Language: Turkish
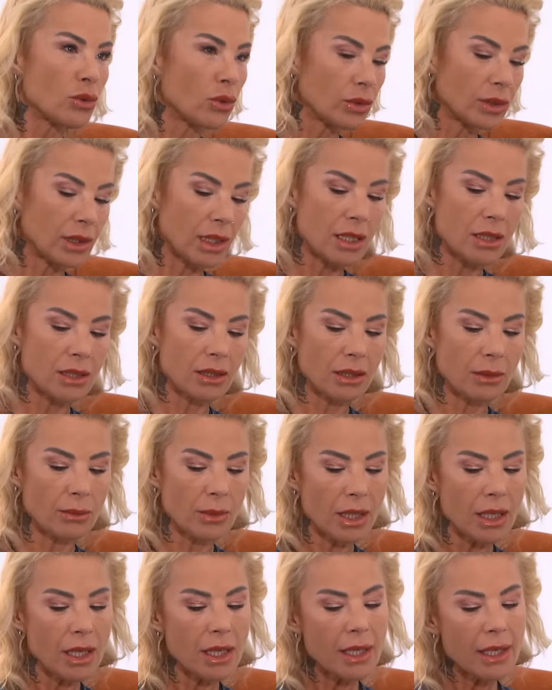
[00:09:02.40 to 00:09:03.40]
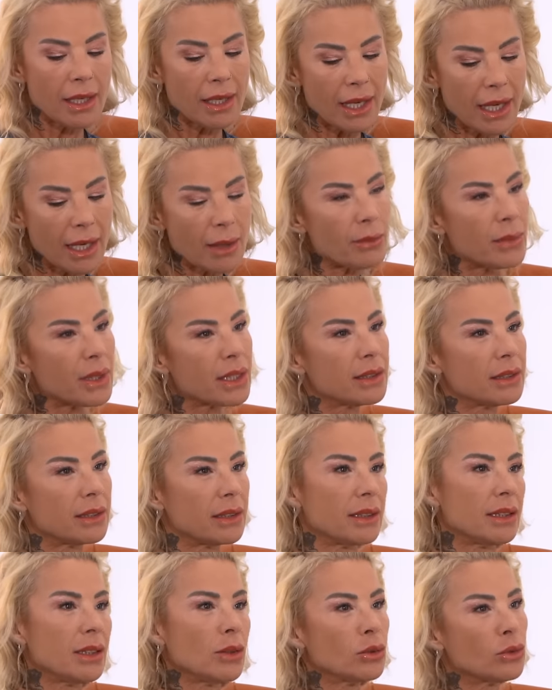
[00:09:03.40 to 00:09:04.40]
çok değişti ama Aha. en
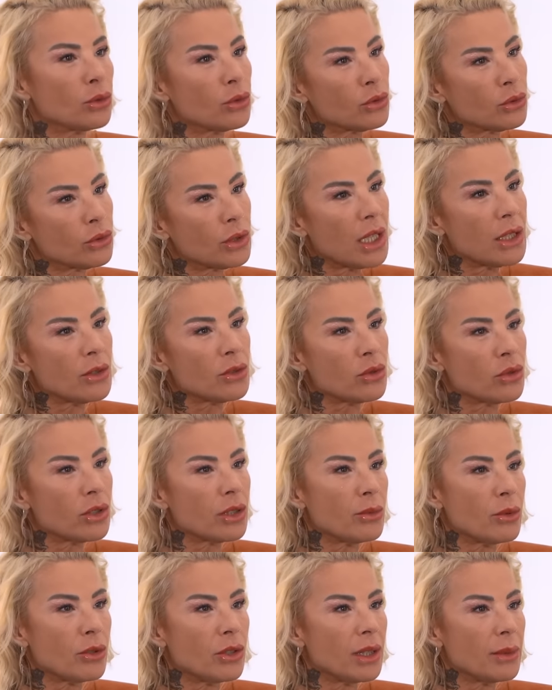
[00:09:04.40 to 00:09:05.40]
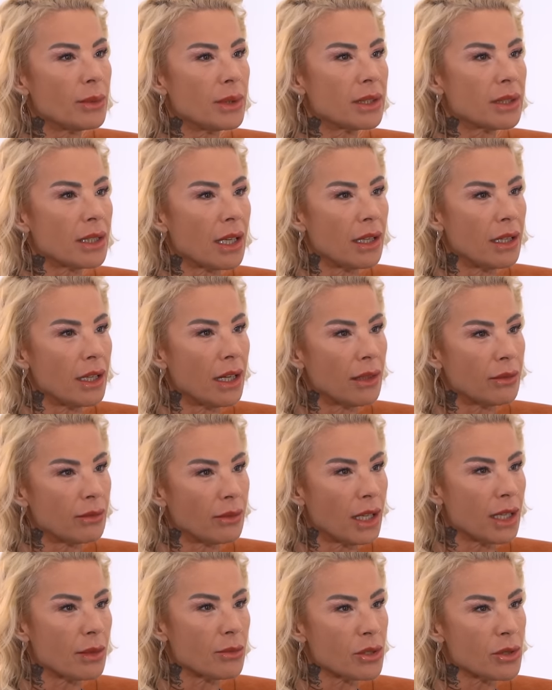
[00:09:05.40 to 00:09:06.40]
basitinde 30'tan sonra böyle bir alarm
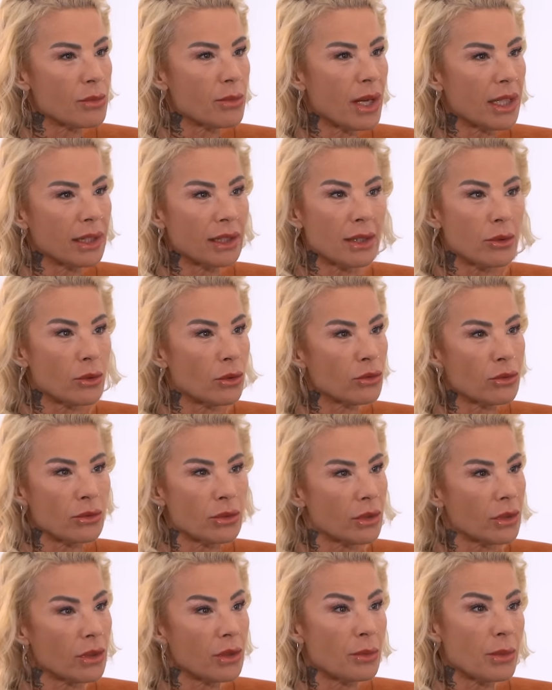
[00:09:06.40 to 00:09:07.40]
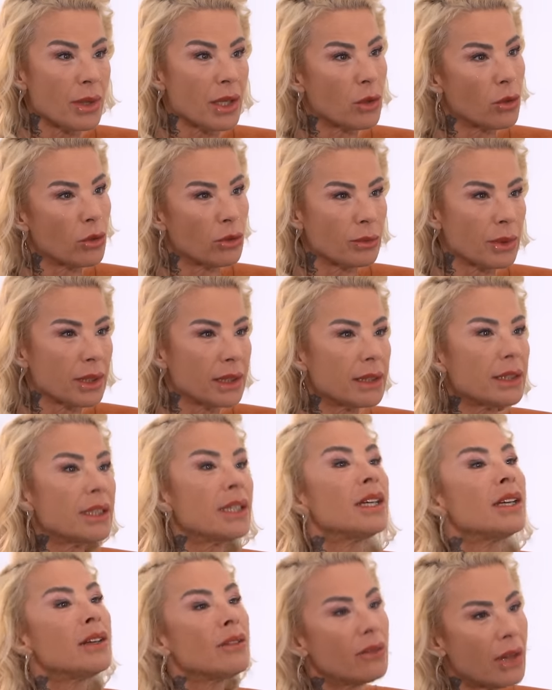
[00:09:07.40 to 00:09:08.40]
varmış. Ben de o Var. pek olmadı.
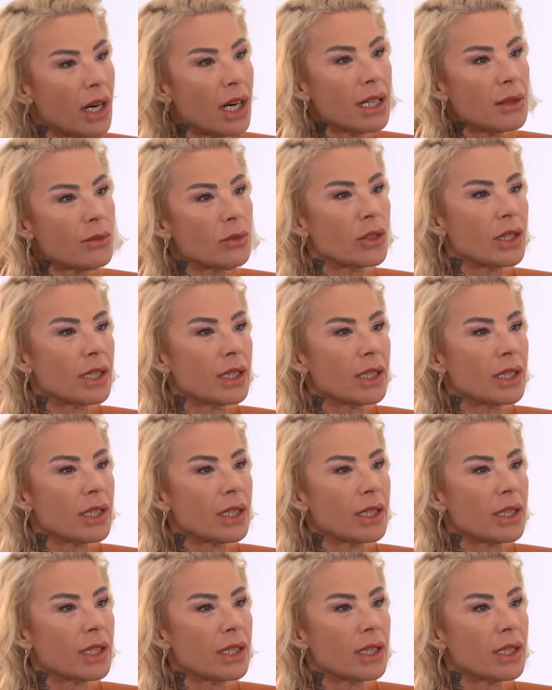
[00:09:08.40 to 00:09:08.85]
Var mı